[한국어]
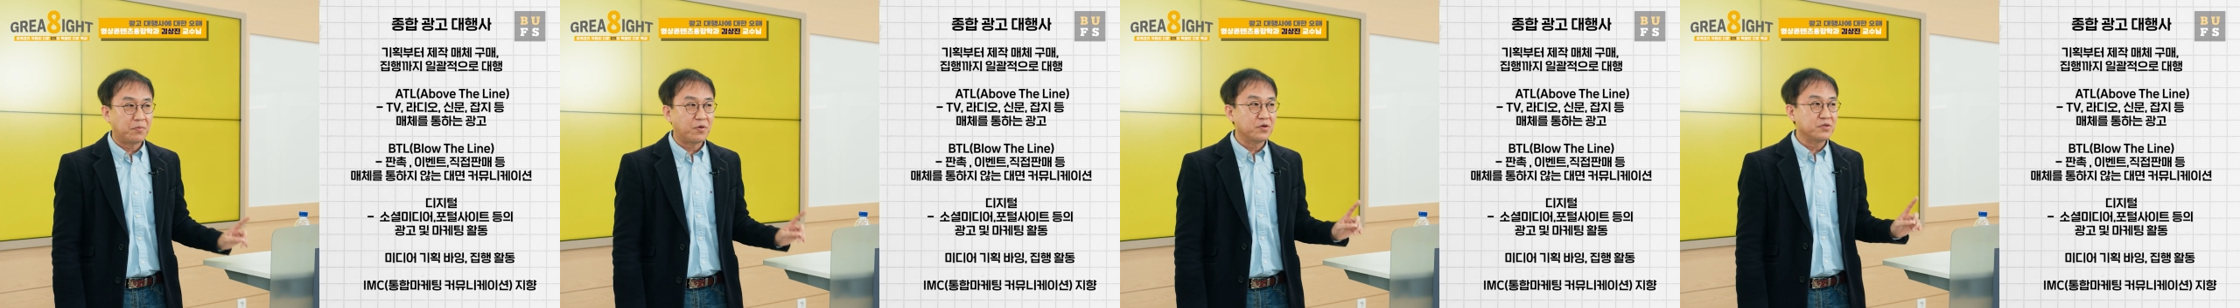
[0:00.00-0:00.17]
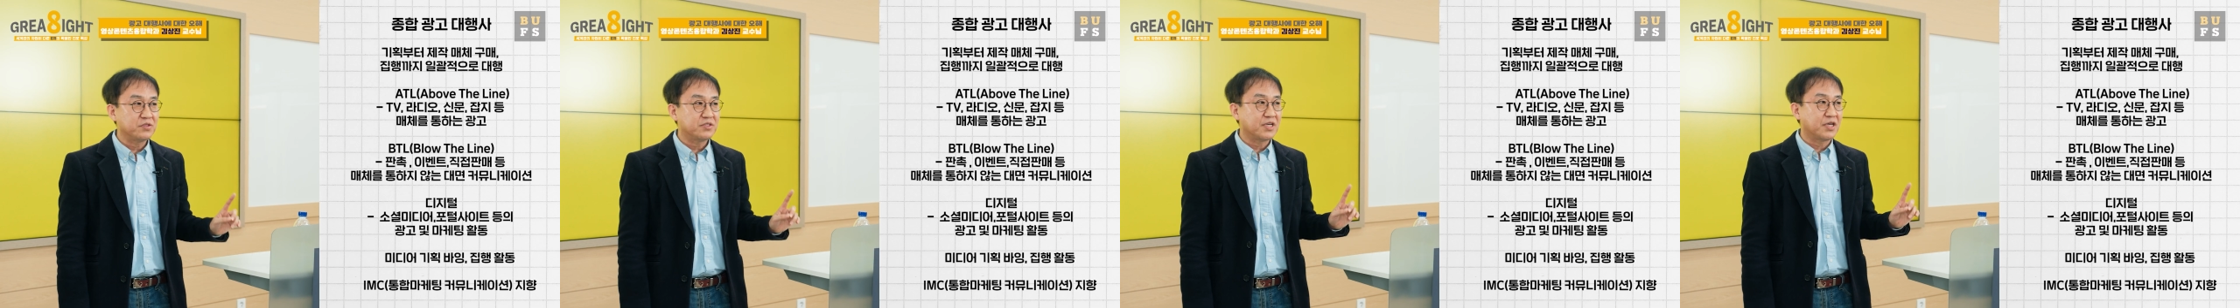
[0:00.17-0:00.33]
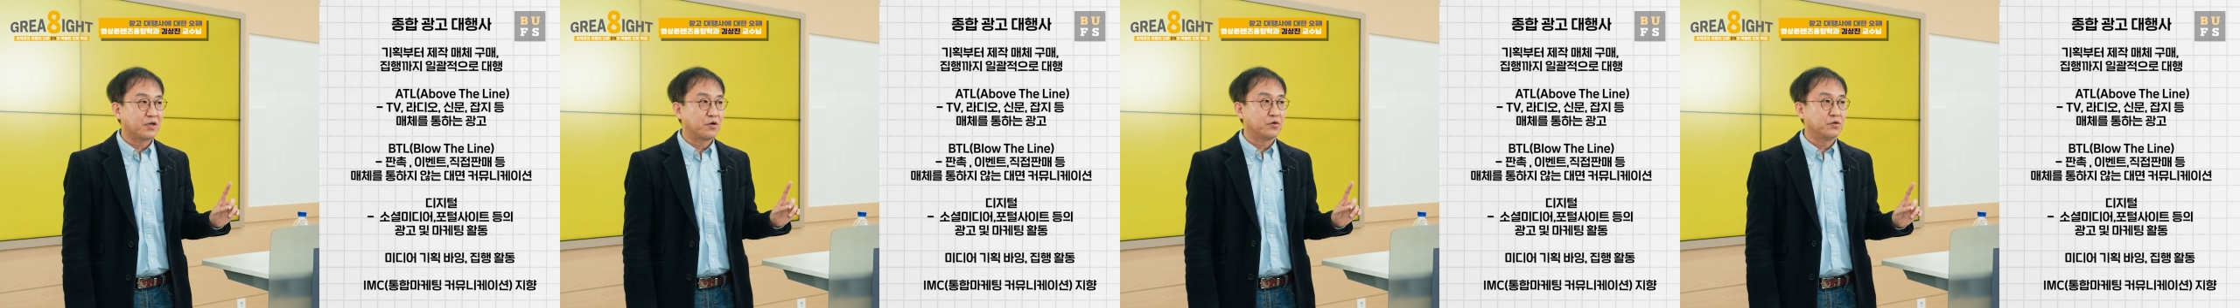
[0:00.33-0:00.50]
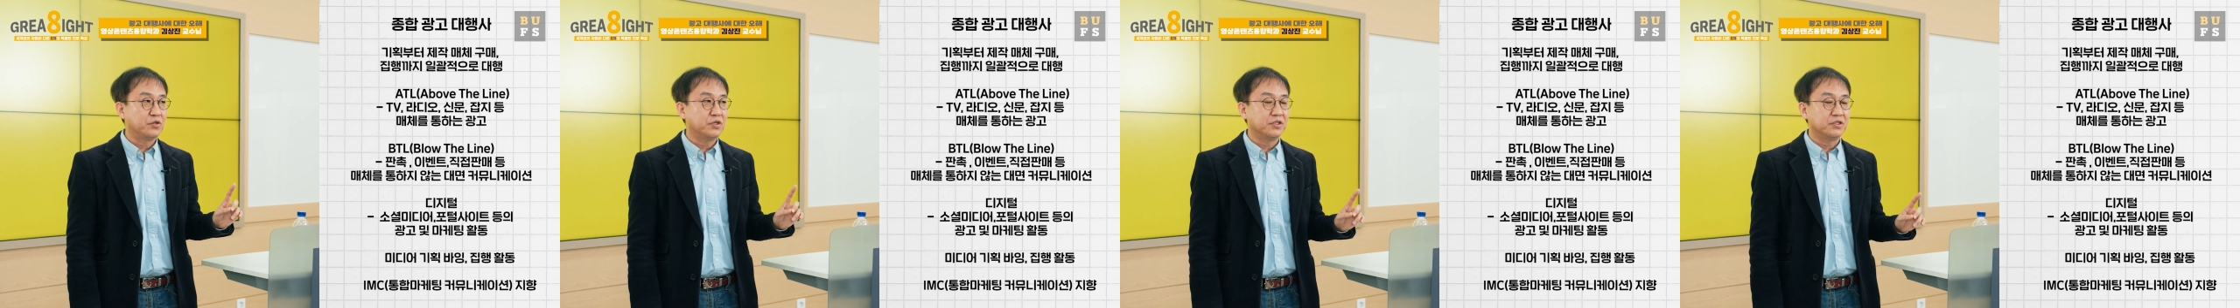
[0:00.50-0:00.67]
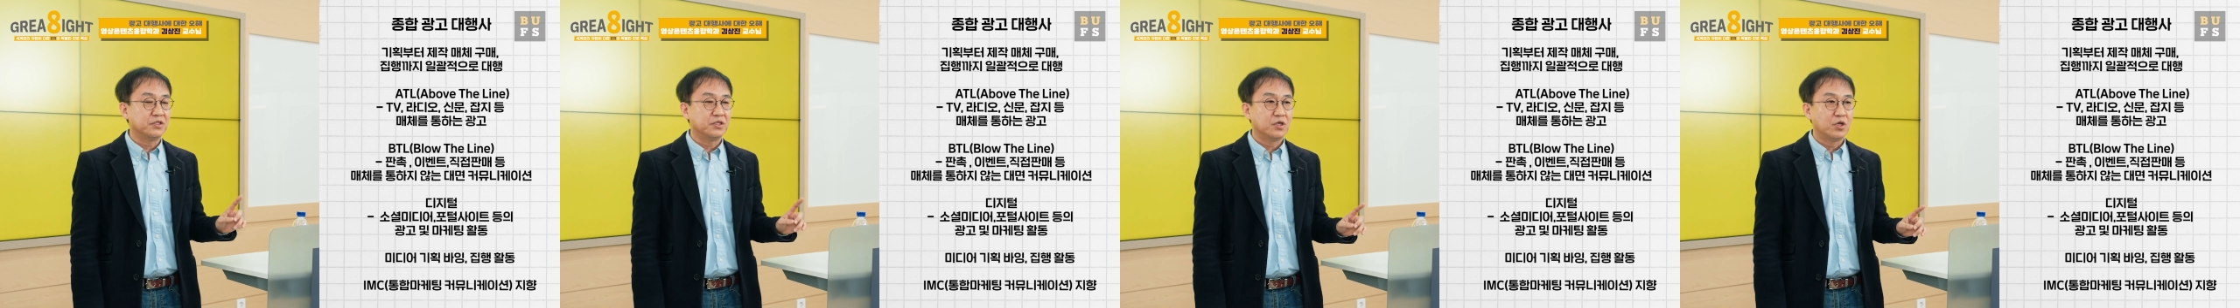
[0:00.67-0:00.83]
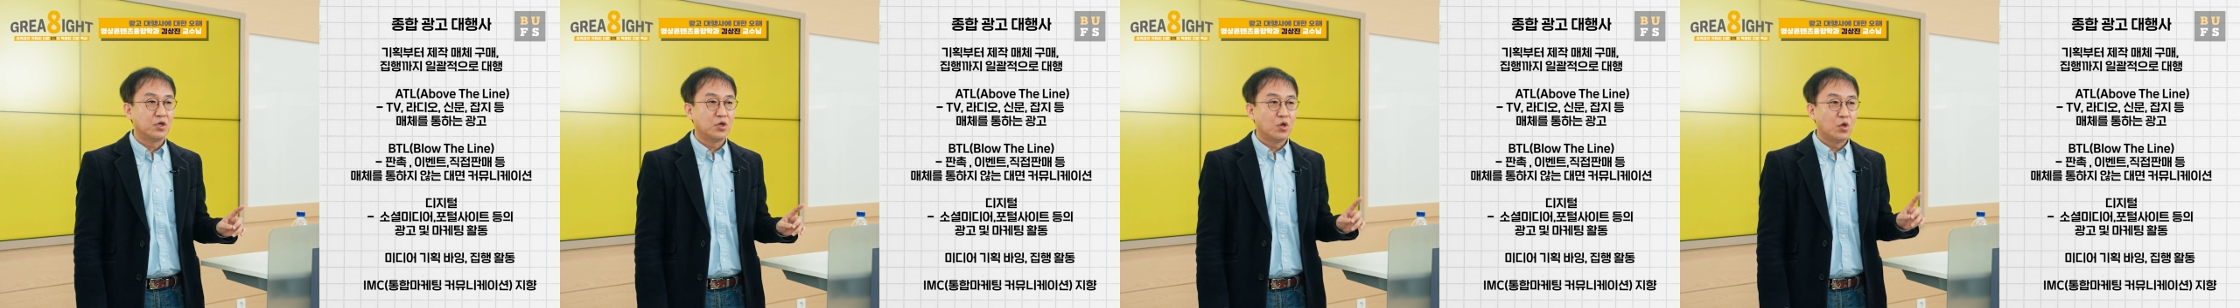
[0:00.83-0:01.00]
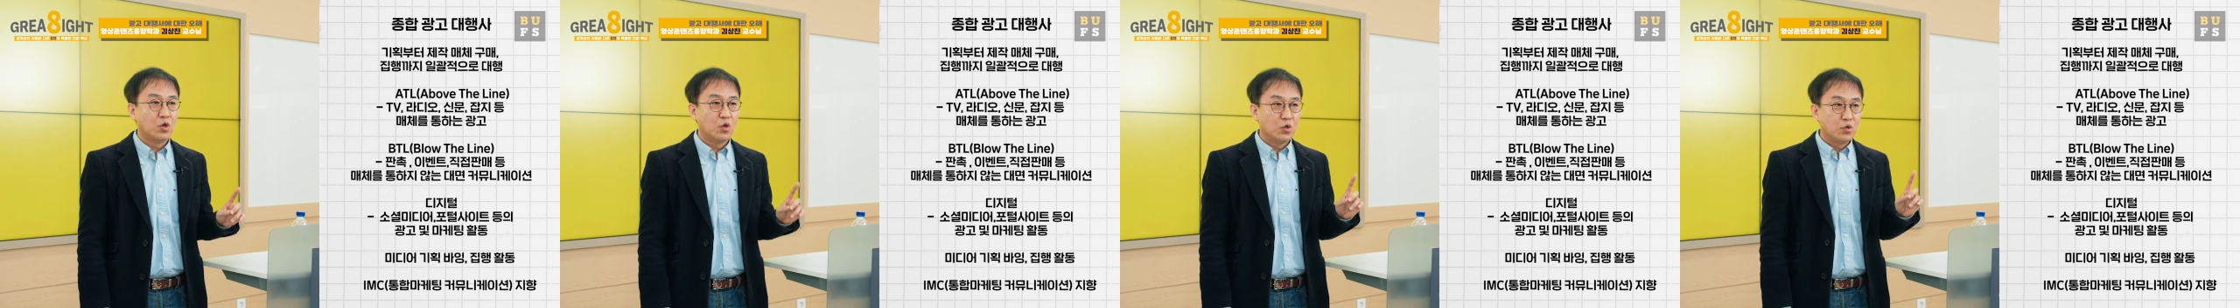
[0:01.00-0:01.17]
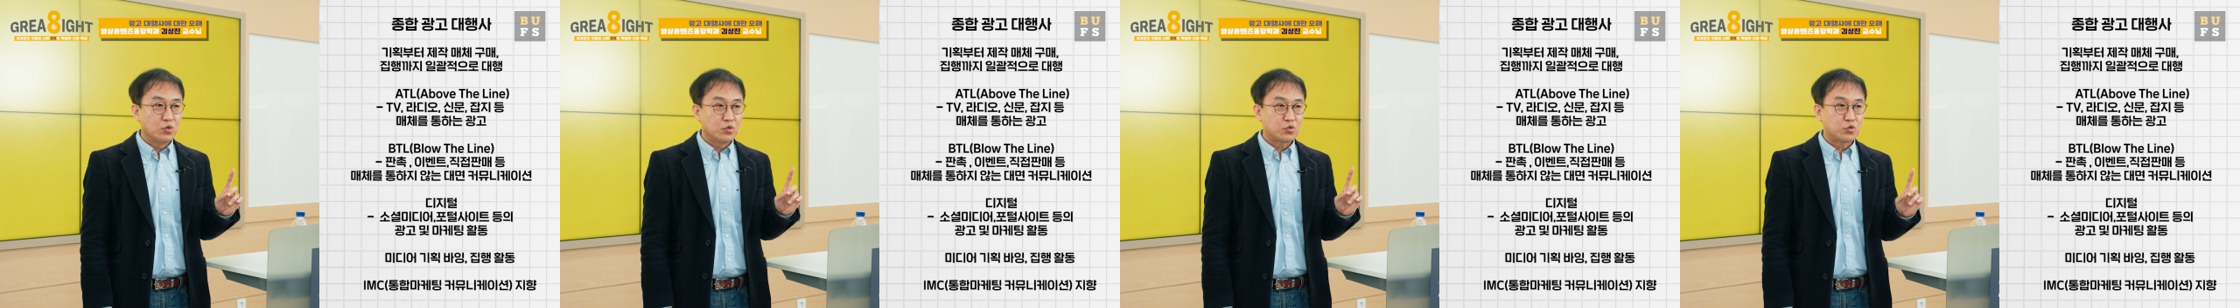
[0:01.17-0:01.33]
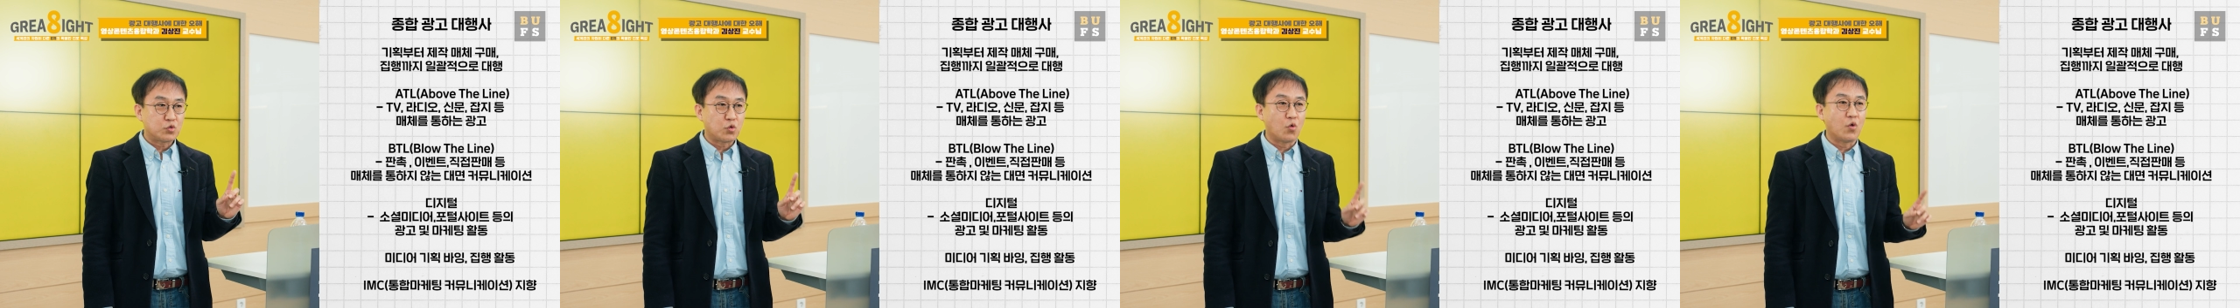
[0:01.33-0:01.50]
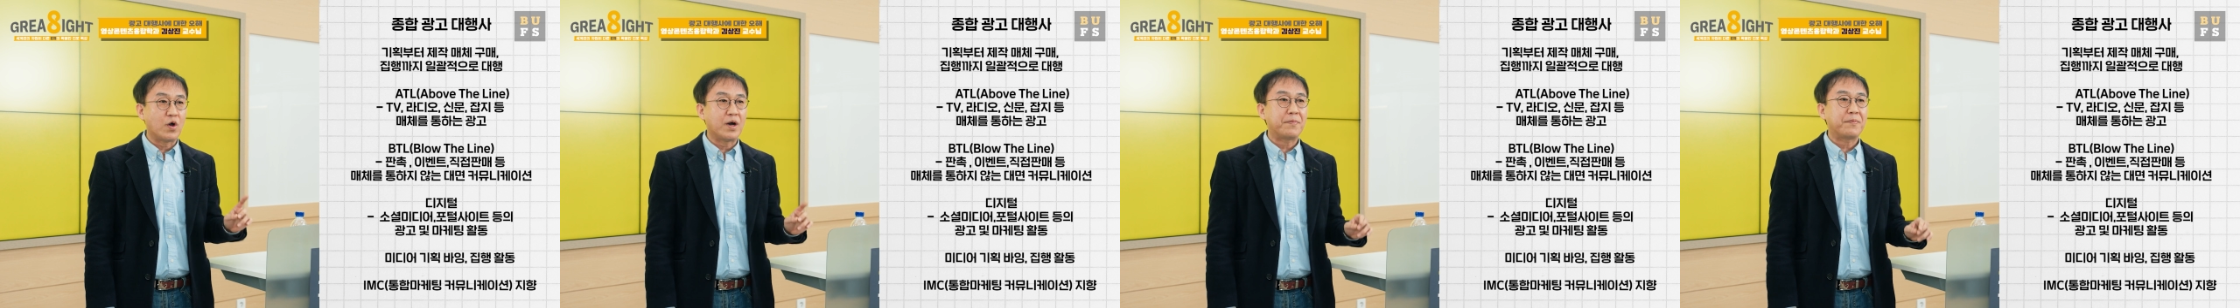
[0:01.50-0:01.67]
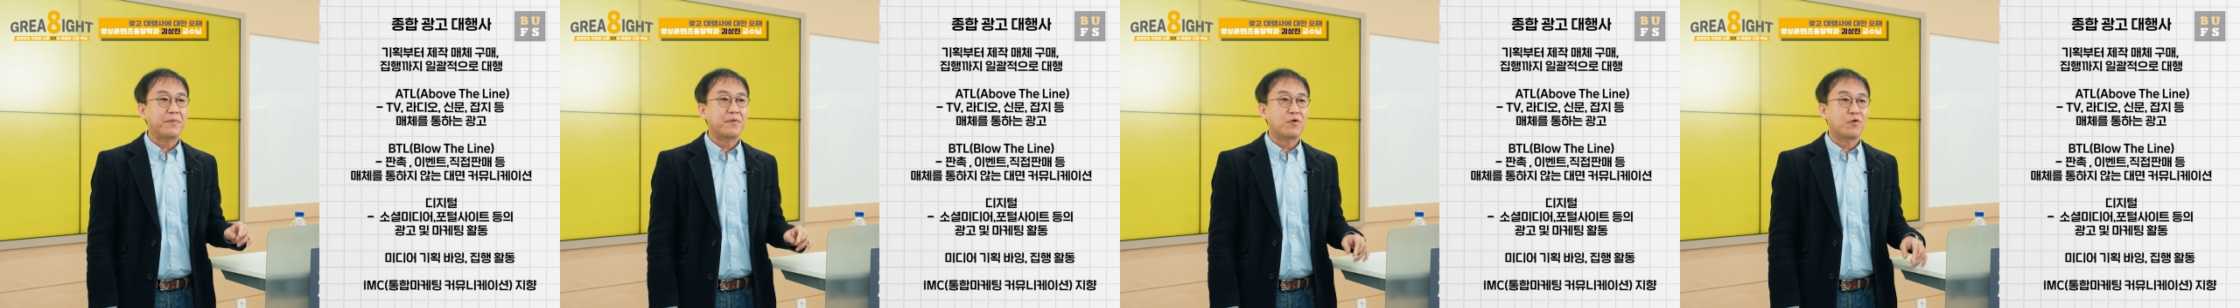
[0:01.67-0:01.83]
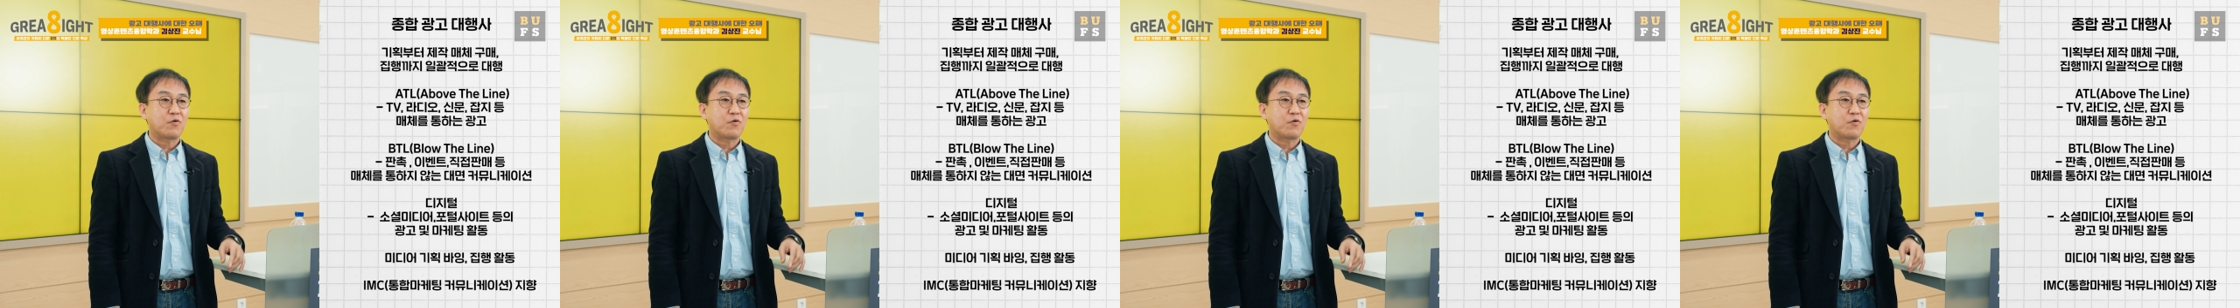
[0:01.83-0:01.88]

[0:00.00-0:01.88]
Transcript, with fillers: 번째로는 종합